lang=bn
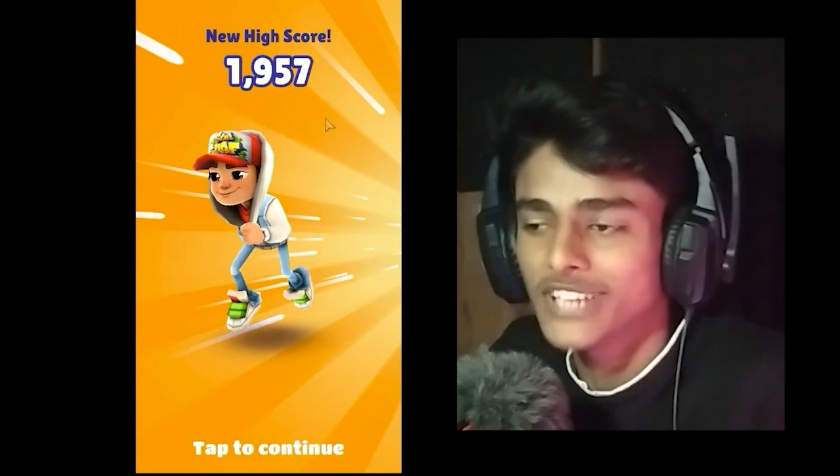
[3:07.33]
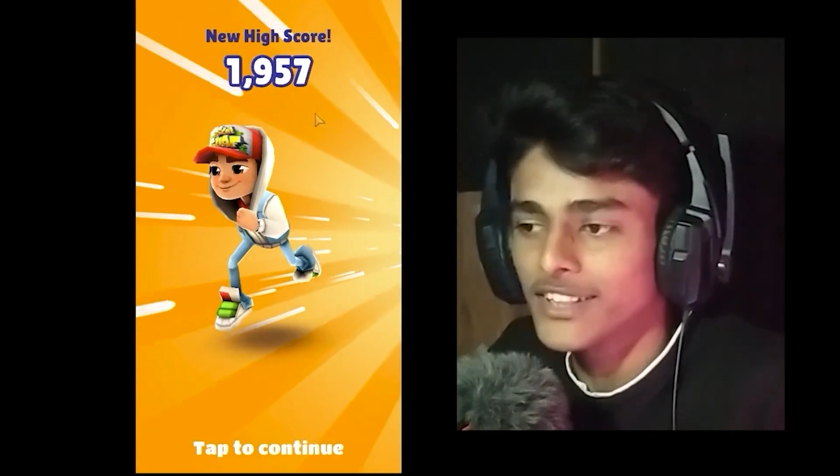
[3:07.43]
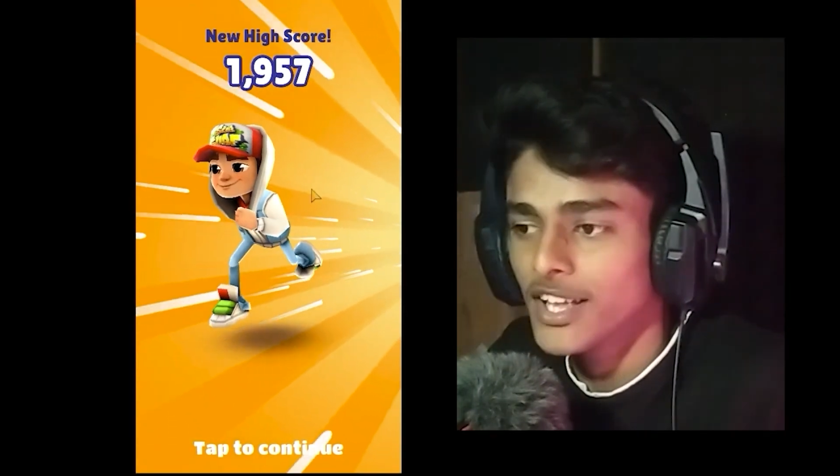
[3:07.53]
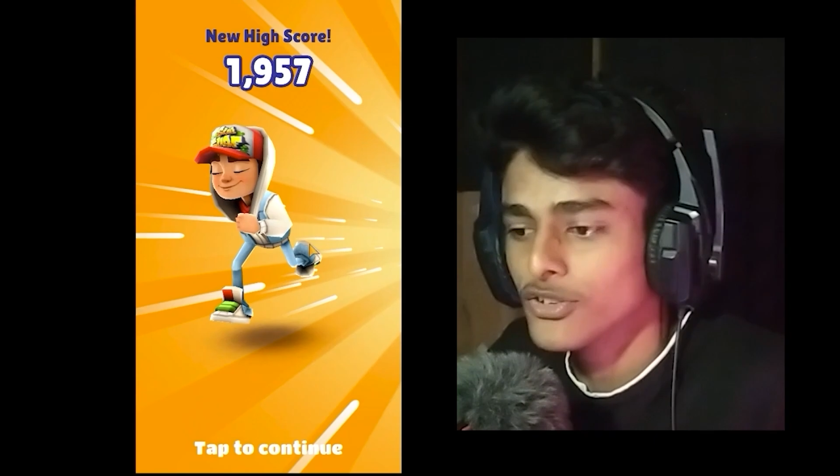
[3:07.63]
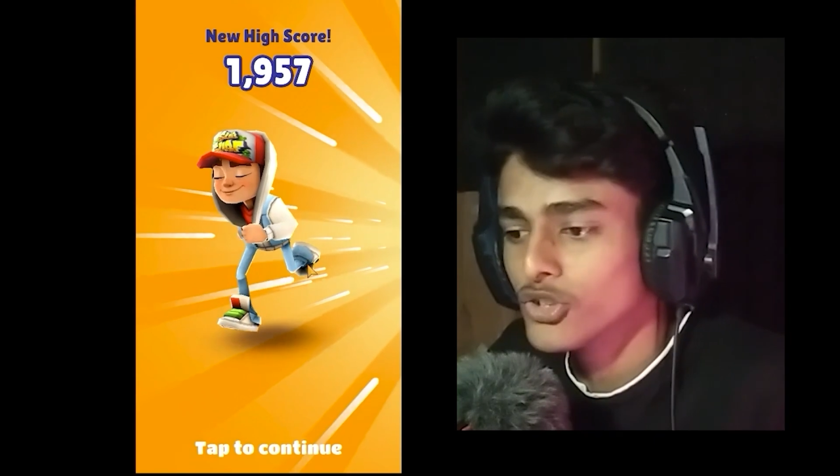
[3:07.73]

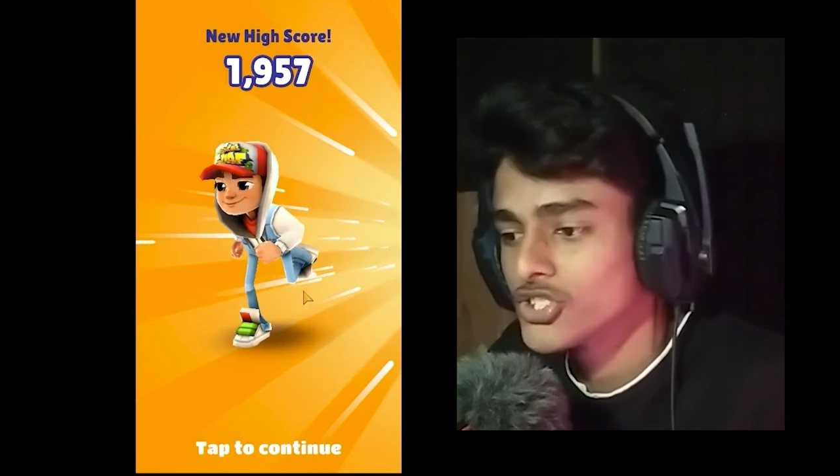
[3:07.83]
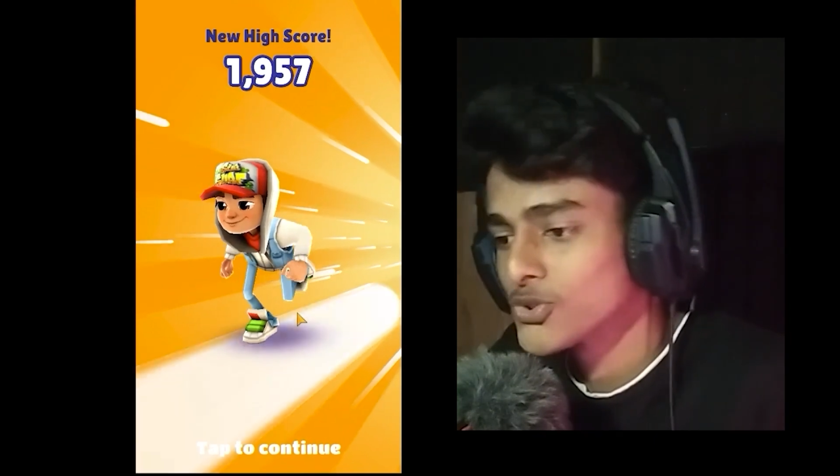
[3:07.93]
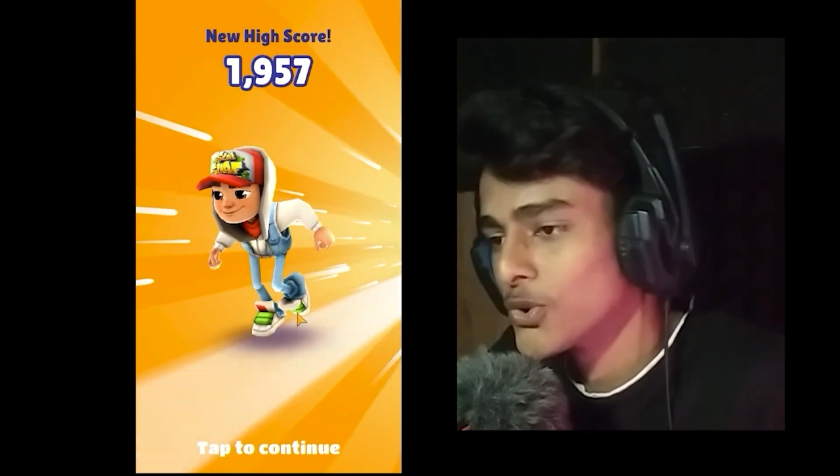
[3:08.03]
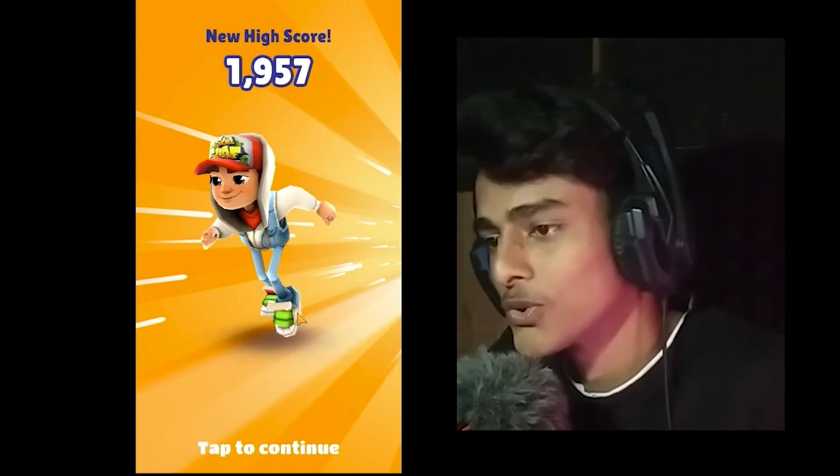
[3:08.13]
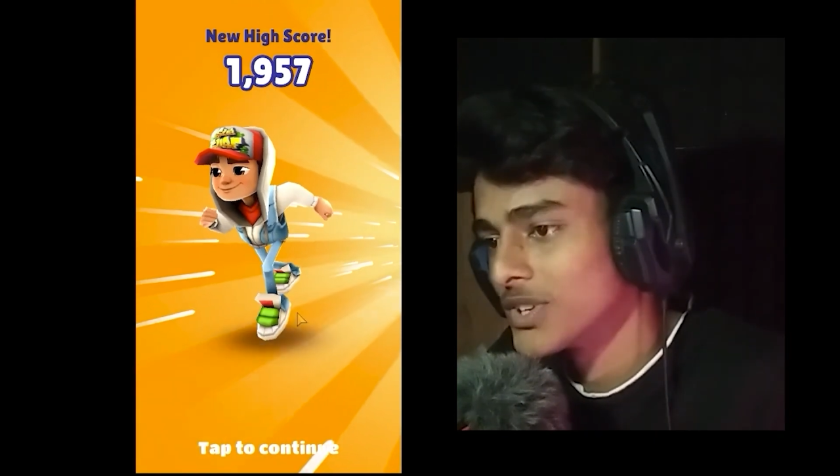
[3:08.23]
সাতান্ন
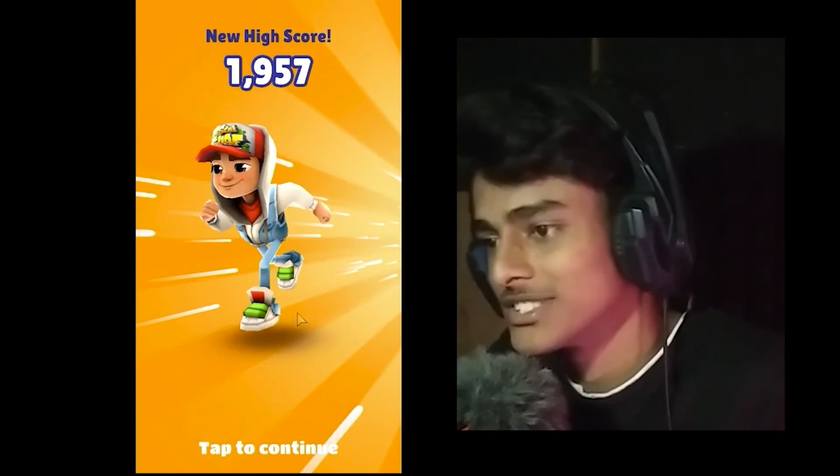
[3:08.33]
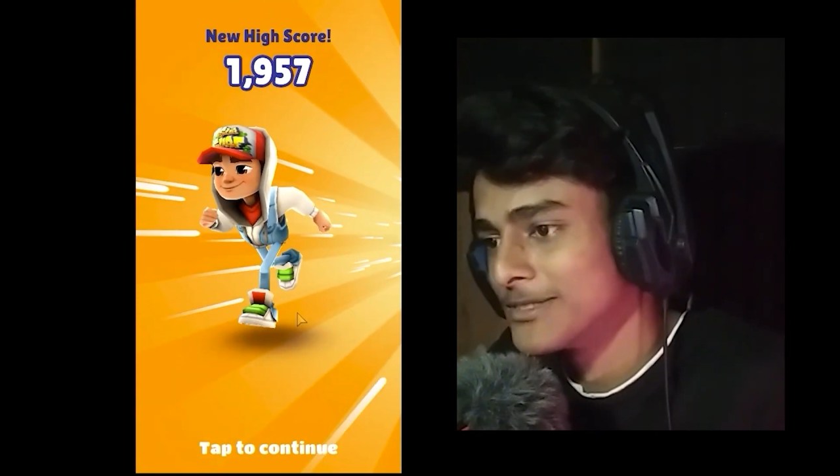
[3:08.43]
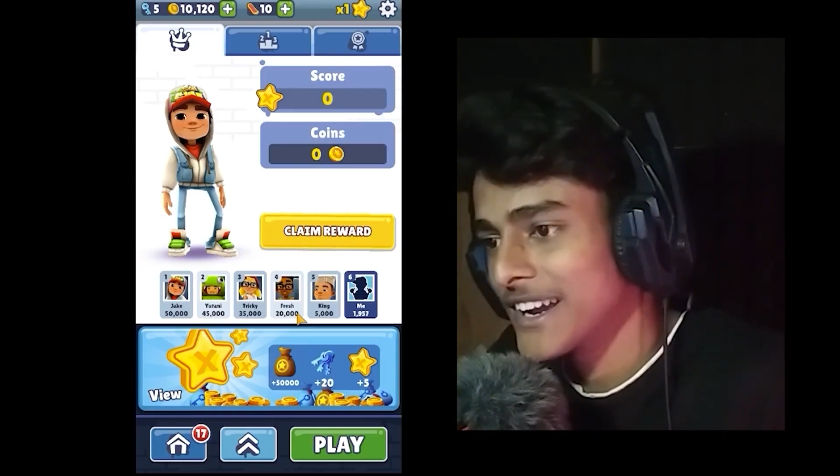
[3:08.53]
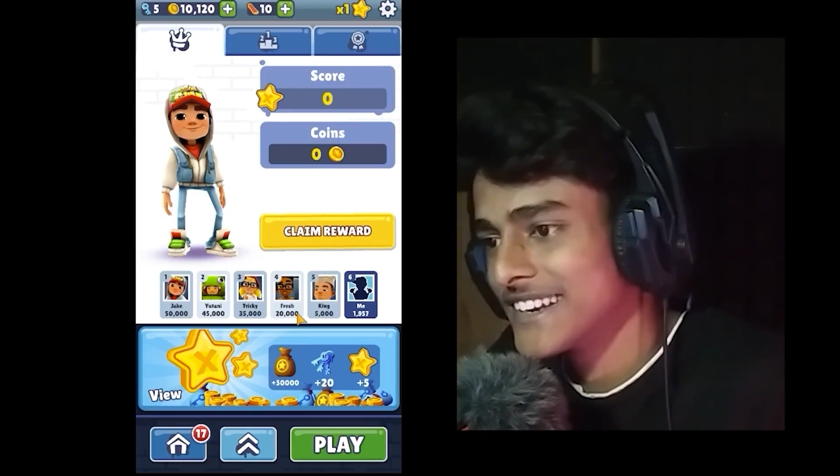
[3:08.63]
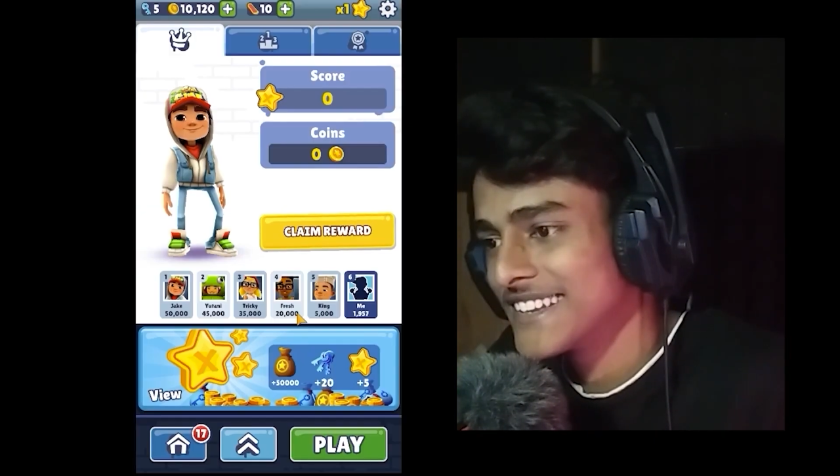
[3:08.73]
স্কোর
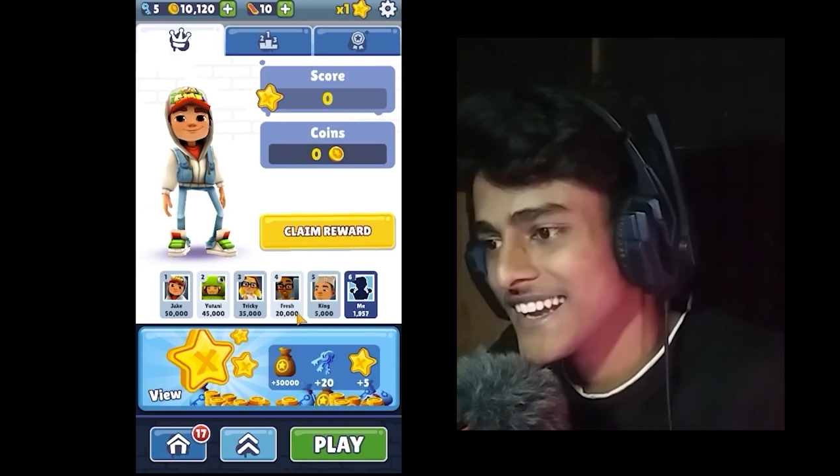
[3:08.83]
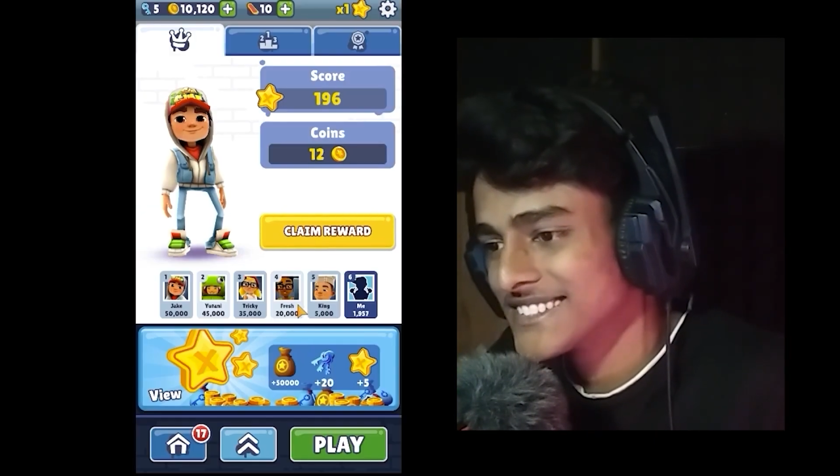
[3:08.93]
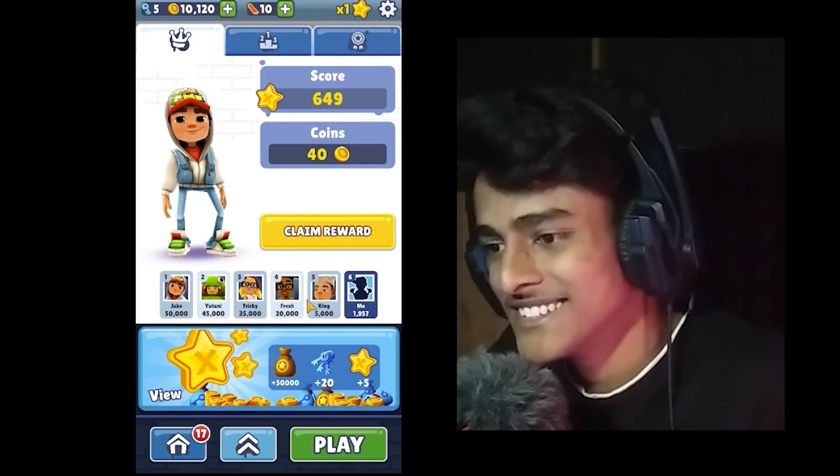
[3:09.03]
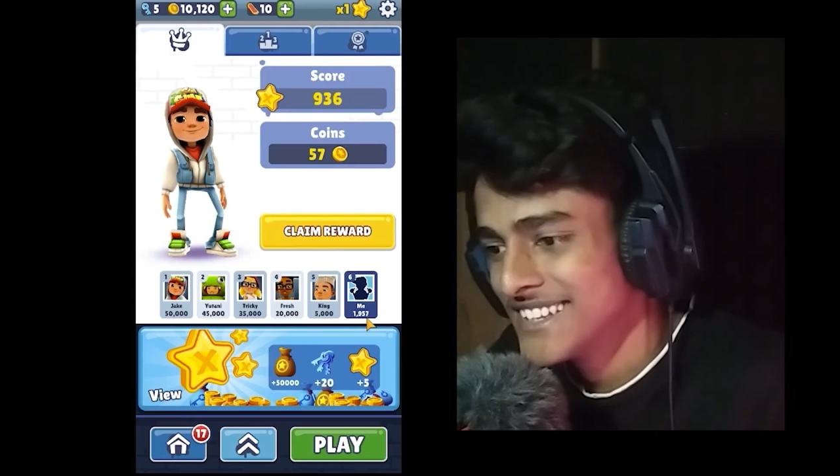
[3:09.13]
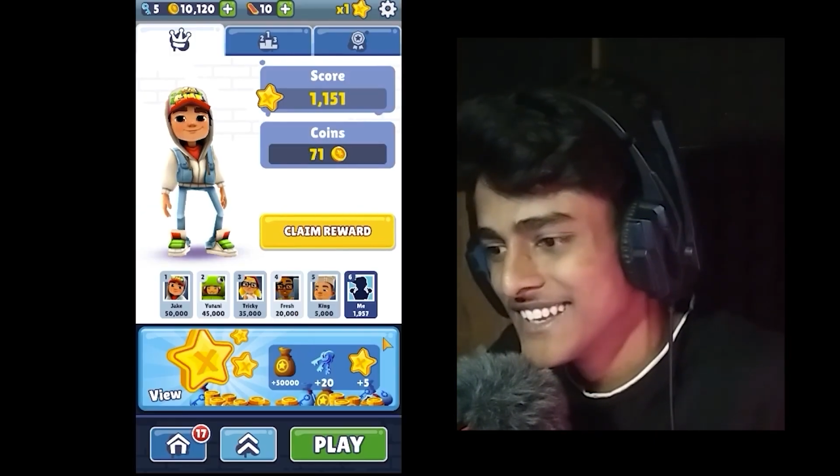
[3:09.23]
করেছি বাকি ঠিক আছে